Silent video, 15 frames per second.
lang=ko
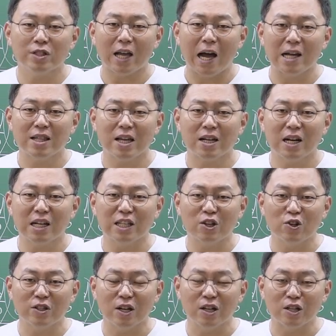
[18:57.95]
4대
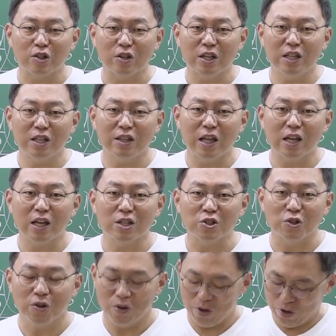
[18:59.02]
강령이라는 거. 1이
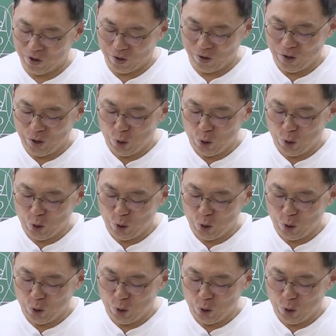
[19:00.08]
4개죠. 예,